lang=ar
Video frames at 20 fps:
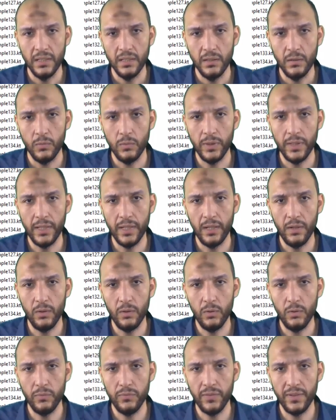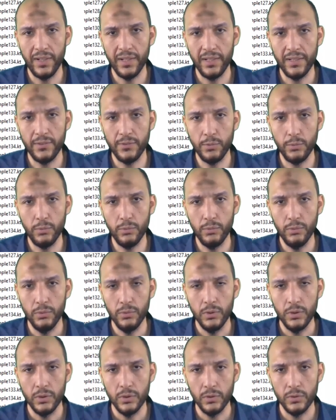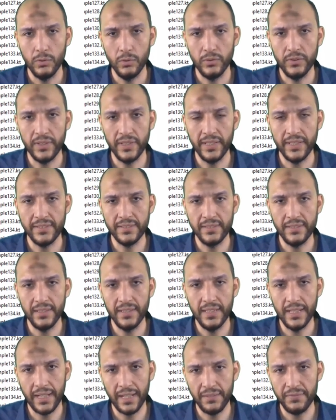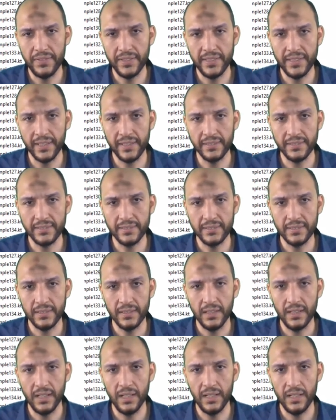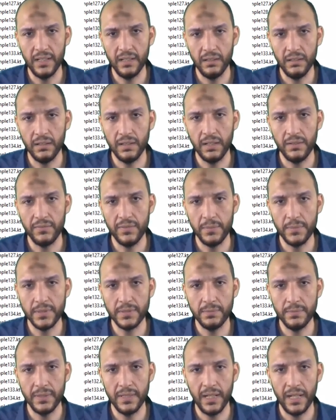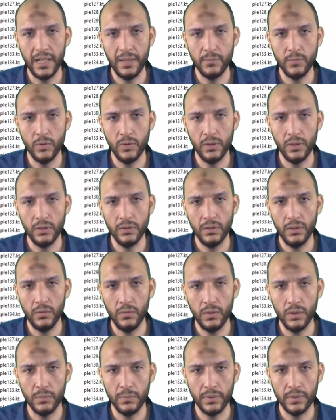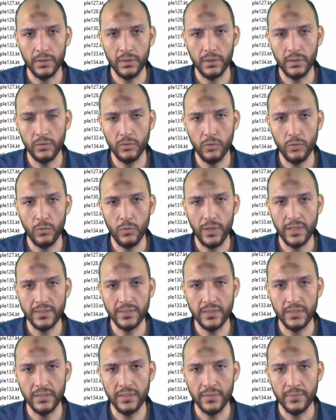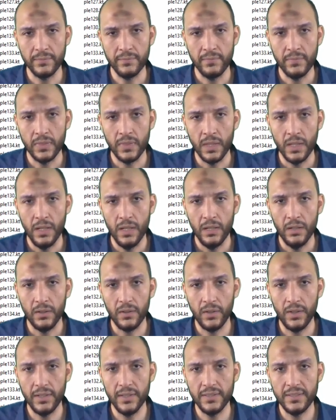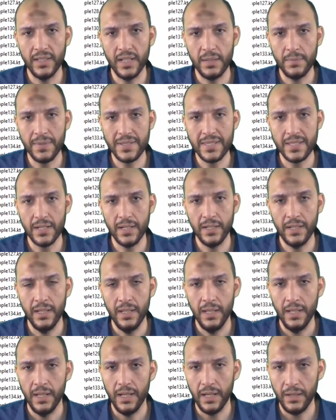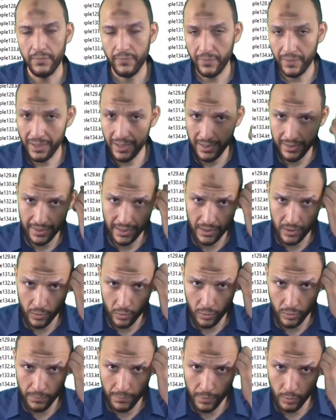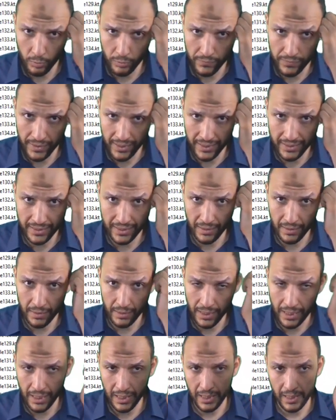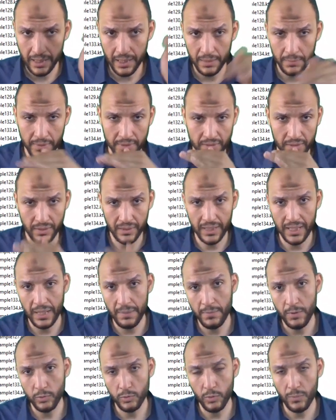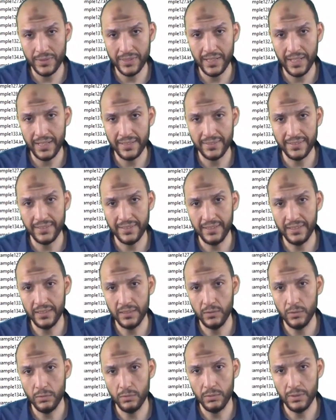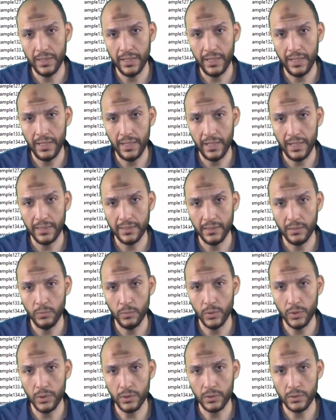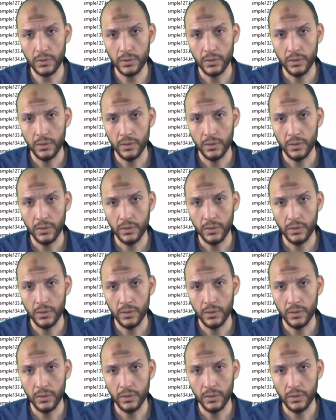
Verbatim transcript: وهقول له فايل 2 دوت تي اكس تي ده كان فيه تكست قال لي اه كان فيه بسم الله الحمد لله الله اكبر قلت له كويس جدا ران تاني مثلا فايل تاني يكون موجود في حته على على مسار كامل قلت له مثلا على السي جوه عدد وورك